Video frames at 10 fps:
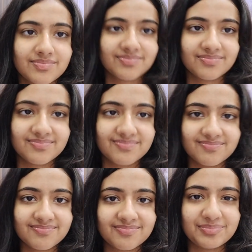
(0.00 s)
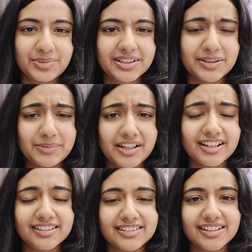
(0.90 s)
मैंने भी
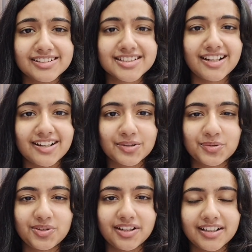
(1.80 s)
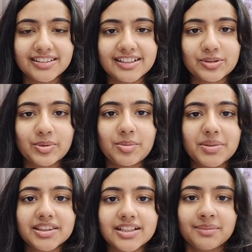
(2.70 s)
मतलब यार इतना सारा खून लगा इतना तो
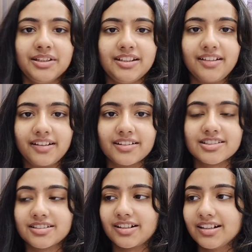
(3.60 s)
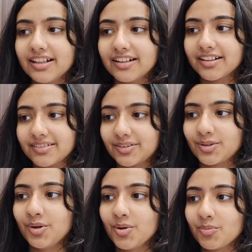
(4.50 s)
मेरा बनता भी नहीं है जितना ले गए
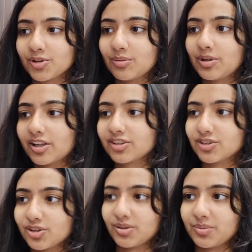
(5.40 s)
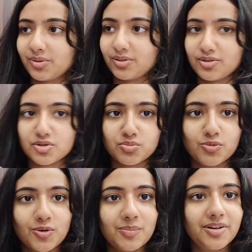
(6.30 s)
हो मतलब यार इतने बड़ी
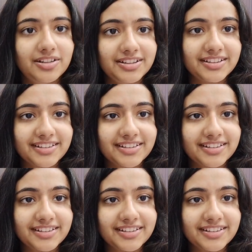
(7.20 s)
पूरा भर